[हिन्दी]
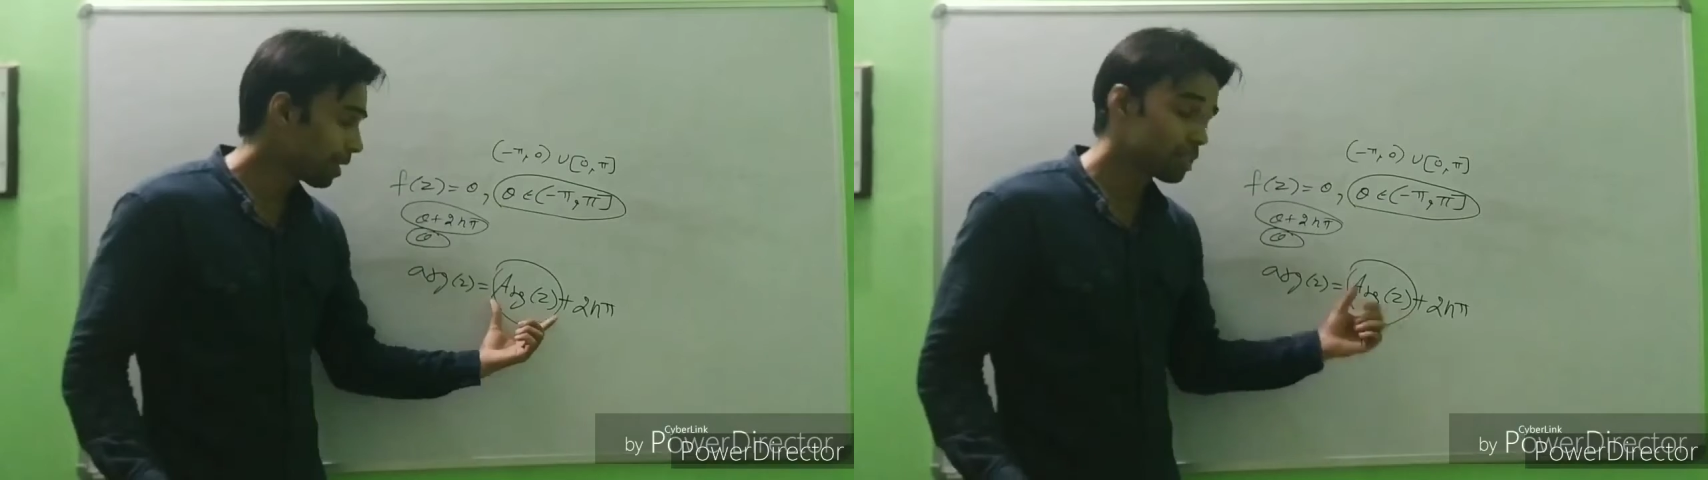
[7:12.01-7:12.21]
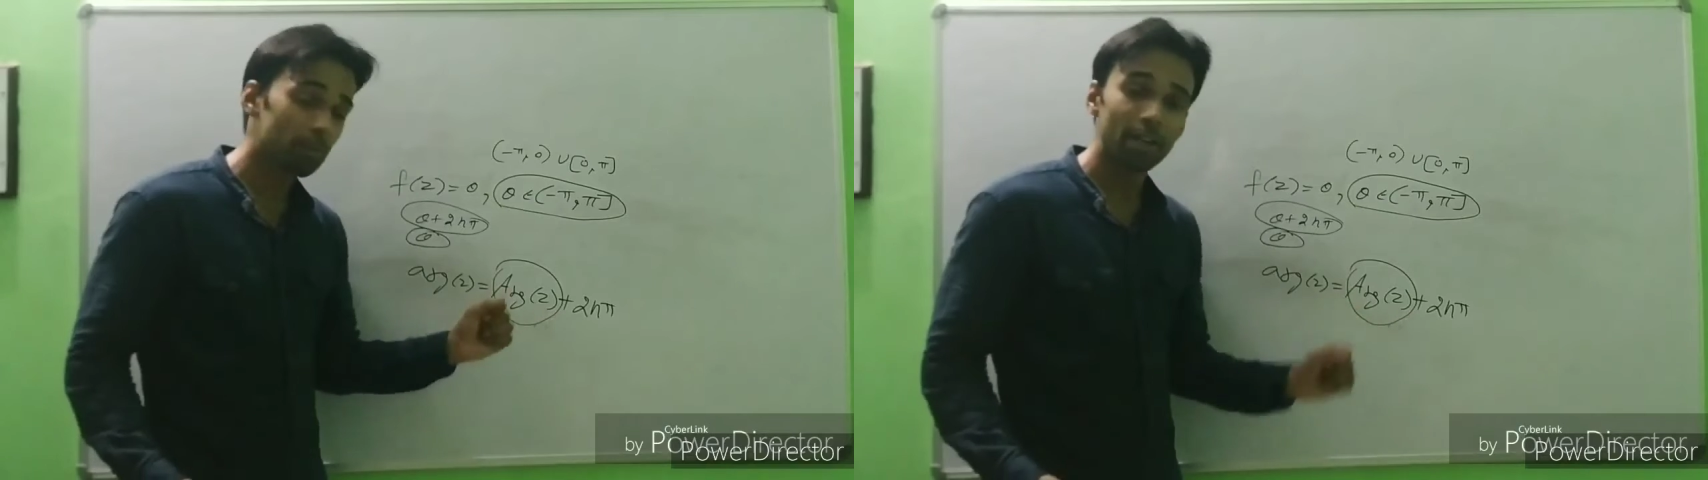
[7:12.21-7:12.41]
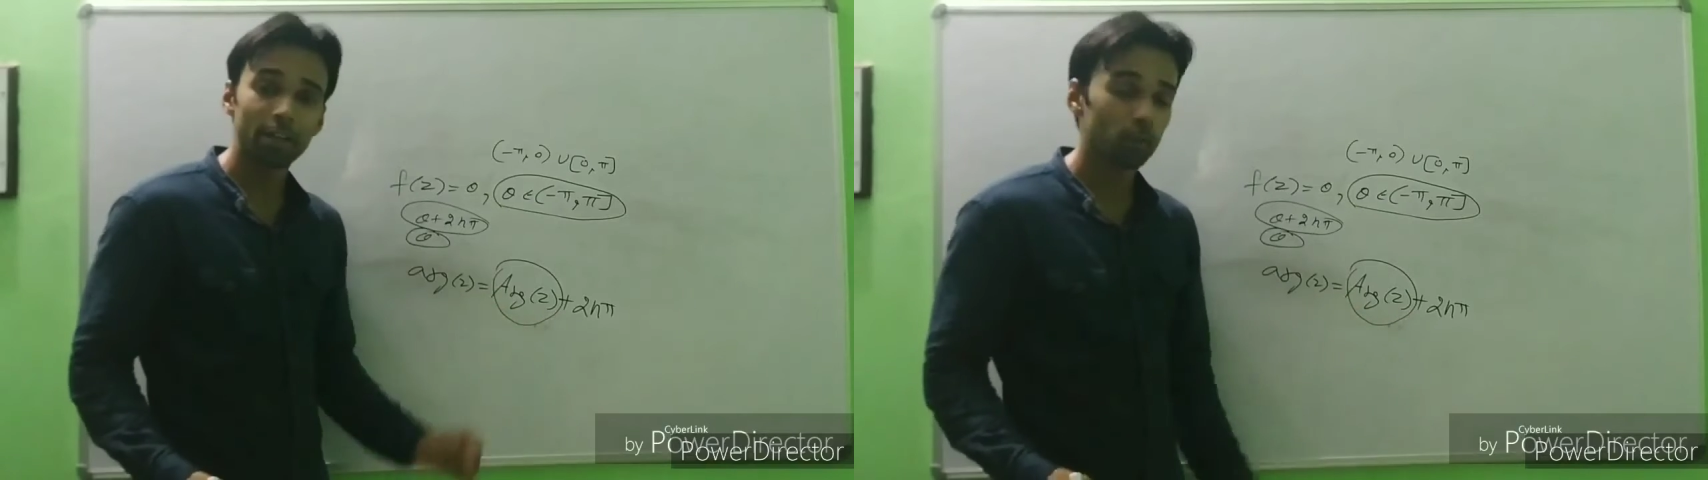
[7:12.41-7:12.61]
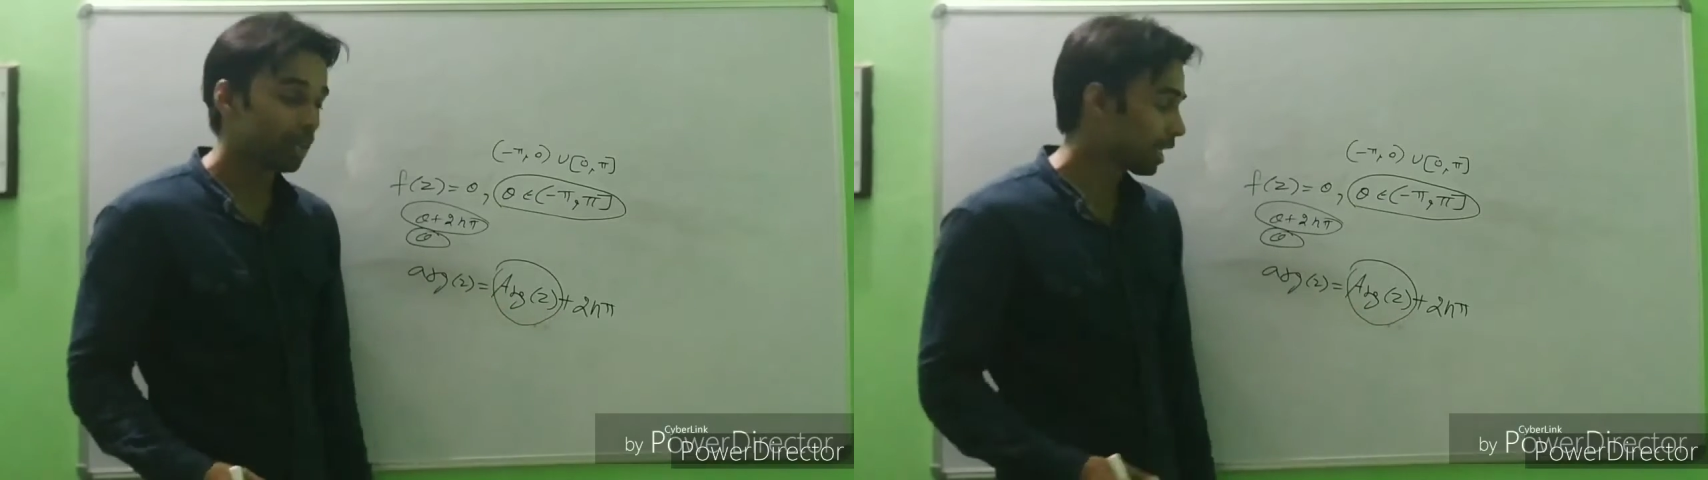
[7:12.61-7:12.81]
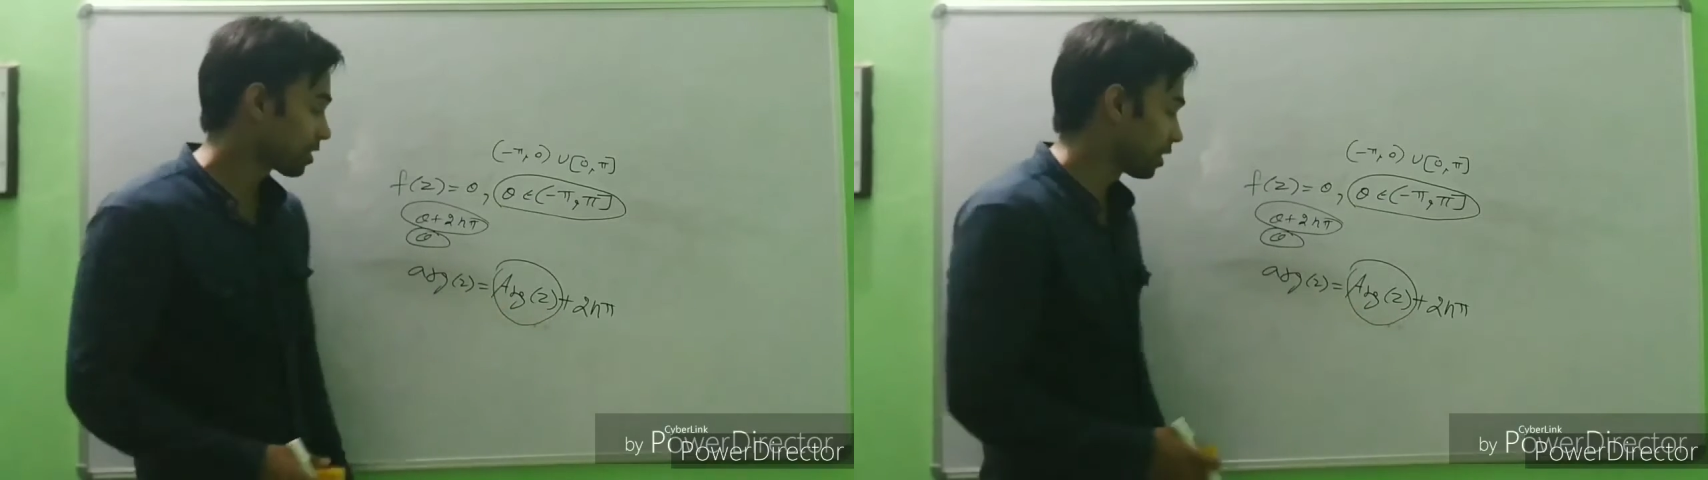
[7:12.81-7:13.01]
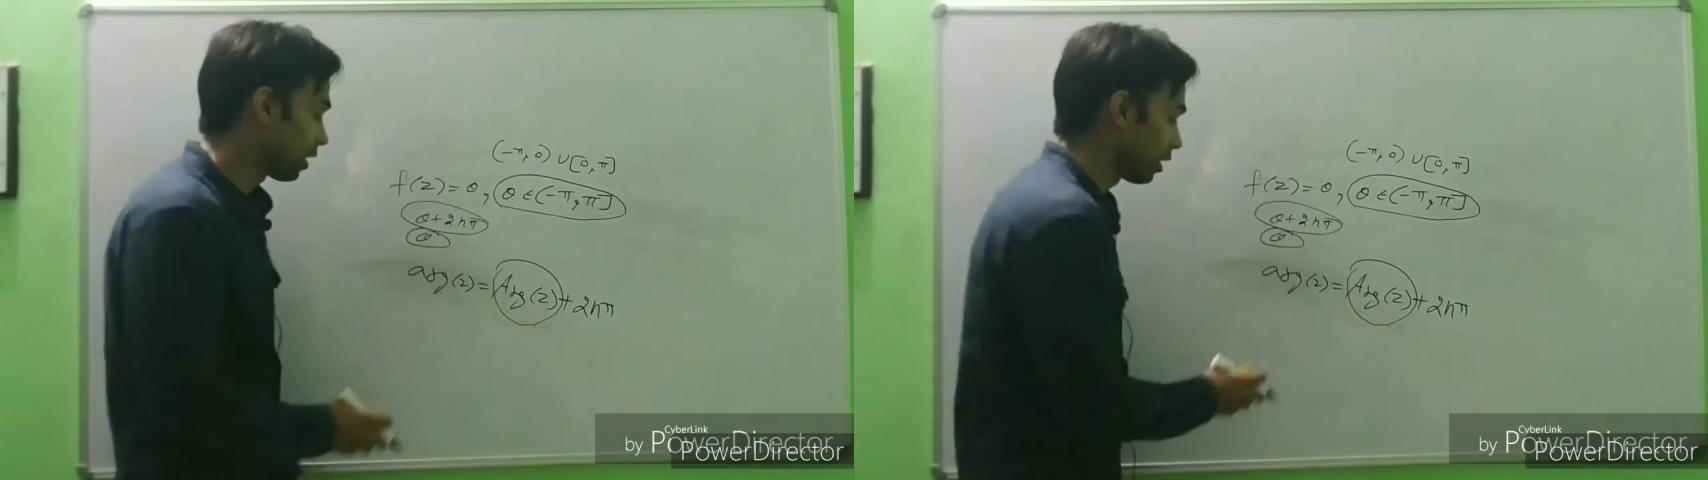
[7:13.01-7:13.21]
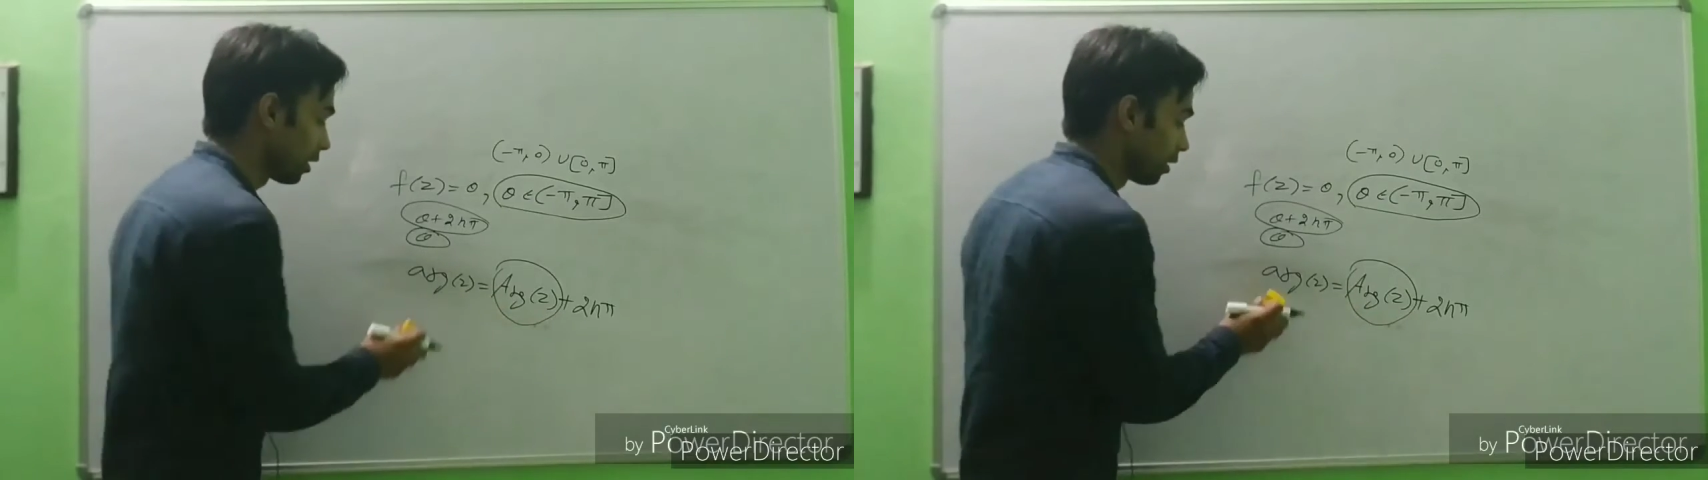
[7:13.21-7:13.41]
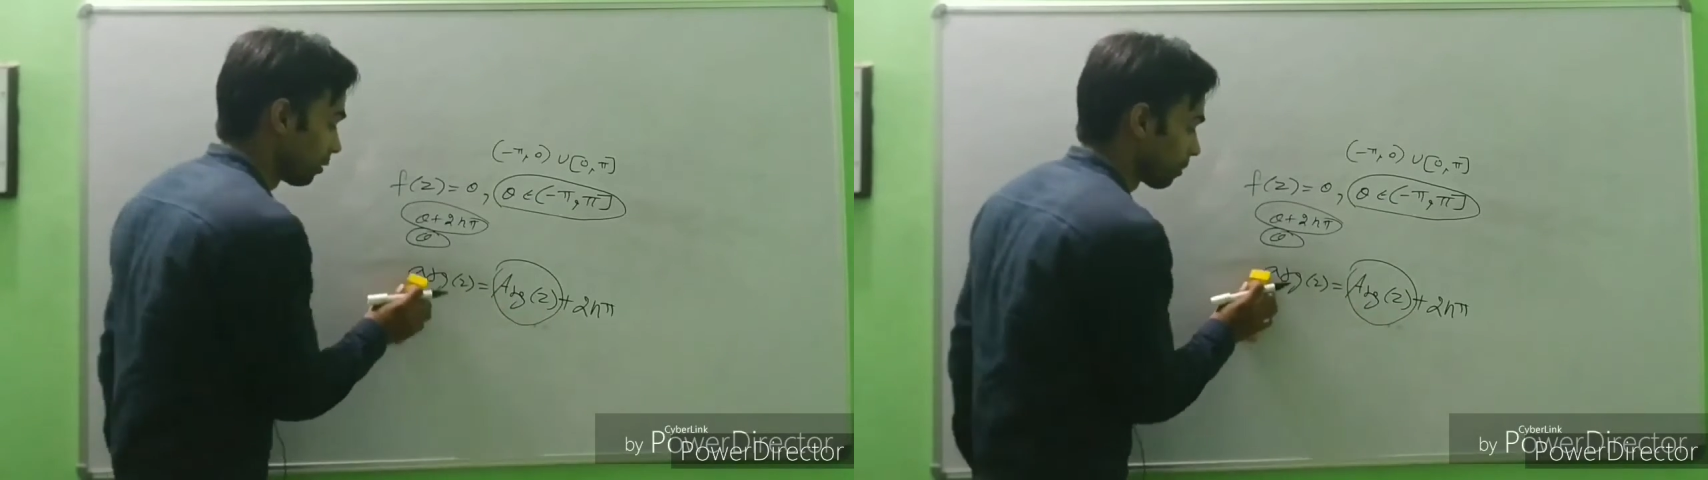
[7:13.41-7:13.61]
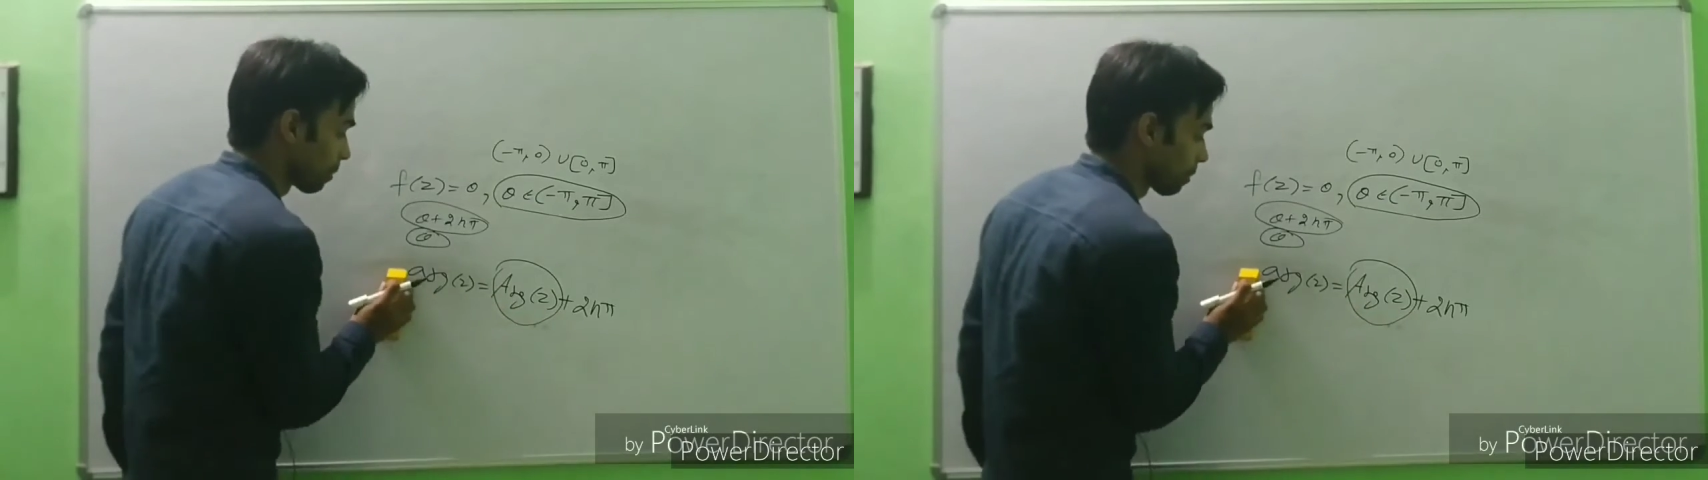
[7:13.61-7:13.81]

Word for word: प्रिंसिपल आर्ग्यूमेंट कैसे निकालेंगे